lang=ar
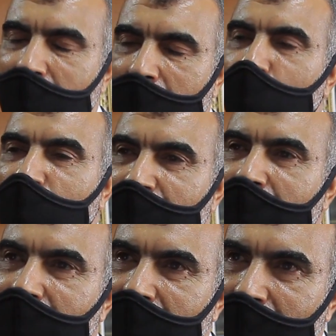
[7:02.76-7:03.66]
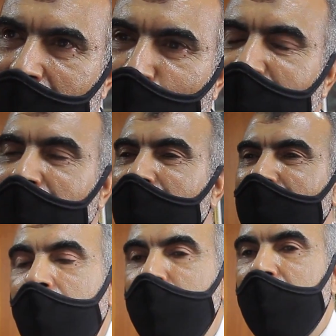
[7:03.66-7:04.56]
نحققوا فيها هذا هذا المبتغى
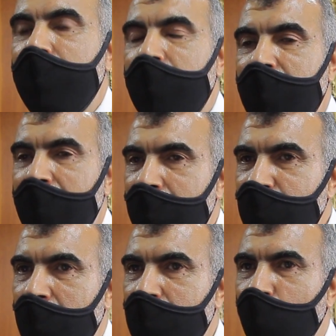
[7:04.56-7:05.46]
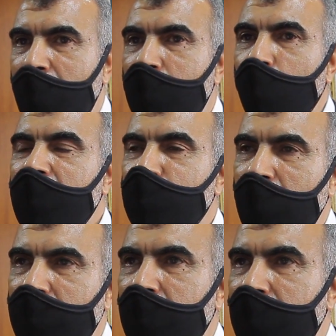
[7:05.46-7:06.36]
لا ما, ما نقدرش نعطيك واحد الوقت
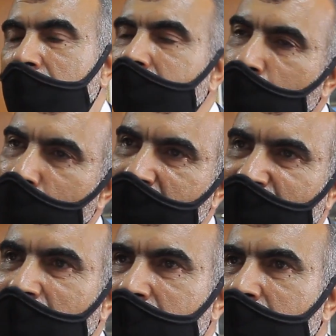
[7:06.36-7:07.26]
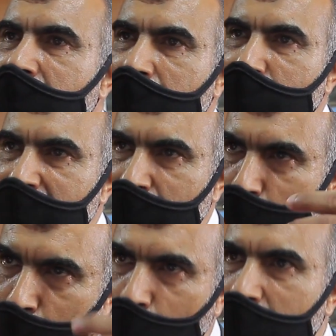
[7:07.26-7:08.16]
محدد لان اليوم الاتفاقيه حنا اللي غادي
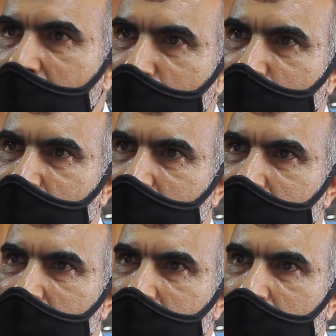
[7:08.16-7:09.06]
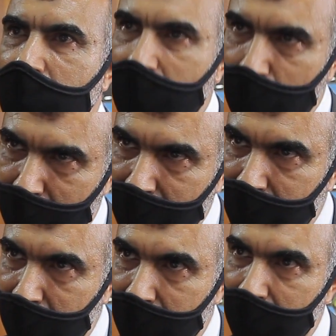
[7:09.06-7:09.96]
نوقعوها اليوم يعني غادي
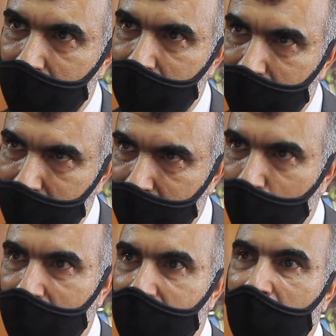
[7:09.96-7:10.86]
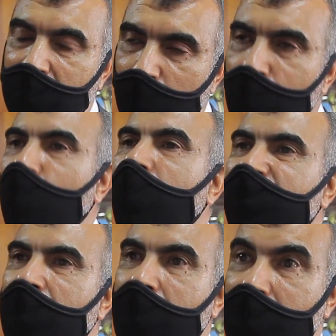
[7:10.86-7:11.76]
نديروا الدراسه
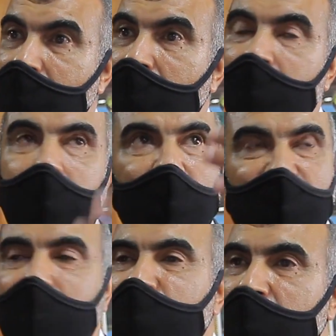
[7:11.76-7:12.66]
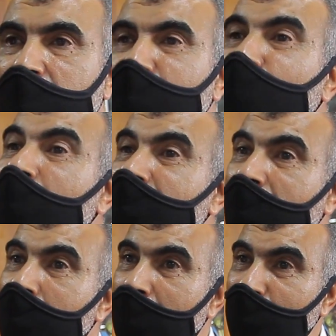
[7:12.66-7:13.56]
والموافقه عليها في المجلس
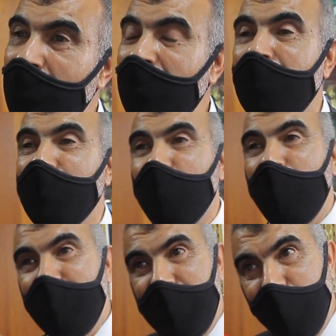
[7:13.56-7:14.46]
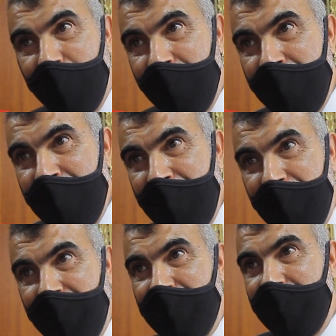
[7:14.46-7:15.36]
وخصها من المجلس نهزوها ونديوها
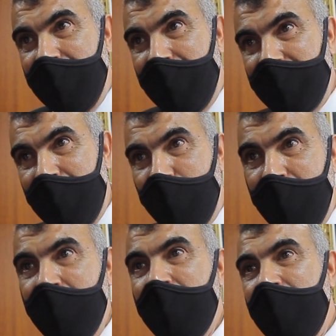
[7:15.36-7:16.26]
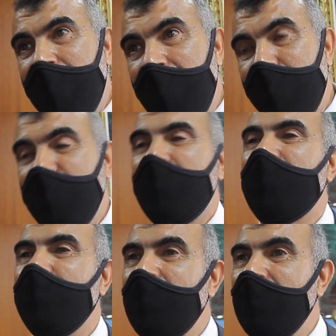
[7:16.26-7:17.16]
يعني نعطيوها
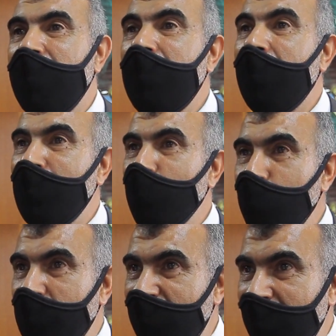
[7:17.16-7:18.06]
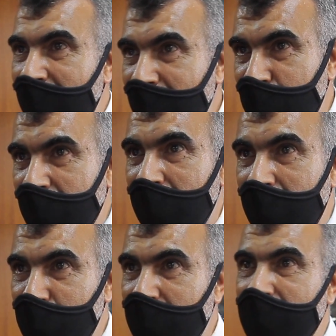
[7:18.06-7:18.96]
لمجلس المدينه اللي غيدوزها في
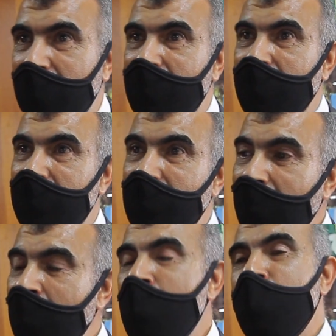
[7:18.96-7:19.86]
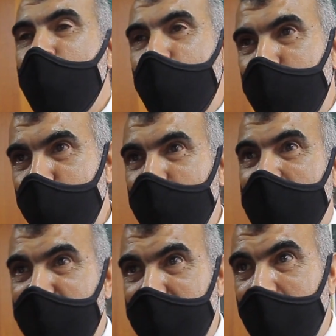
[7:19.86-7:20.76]
اللجنه الرياضيه
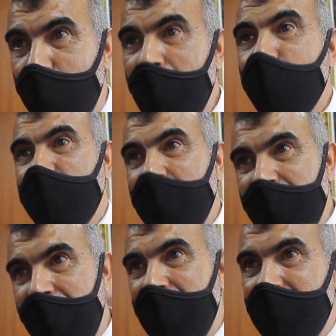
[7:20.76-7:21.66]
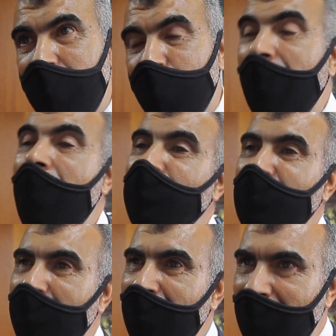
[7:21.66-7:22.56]
ويدوزها في الدوره ويتصادق على الدوره عاد
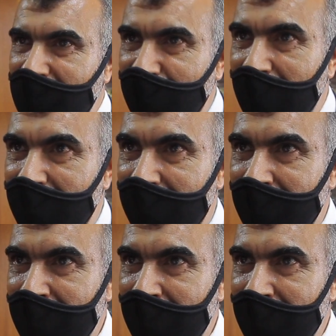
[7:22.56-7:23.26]
باش يمكن لها تفعل